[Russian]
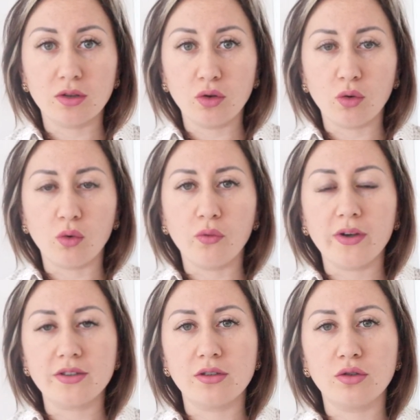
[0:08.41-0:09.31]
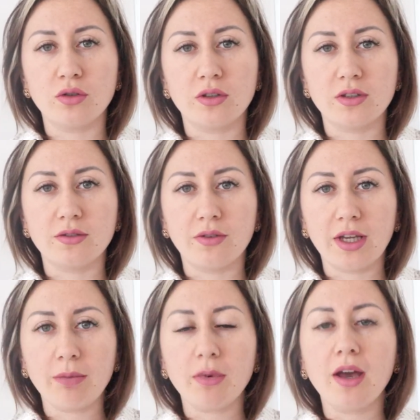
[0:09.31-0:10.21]
но у вас еще есть
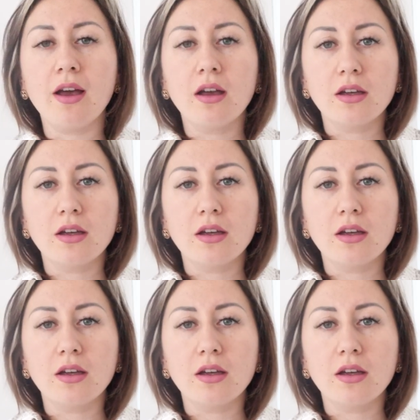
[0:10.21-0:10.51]
время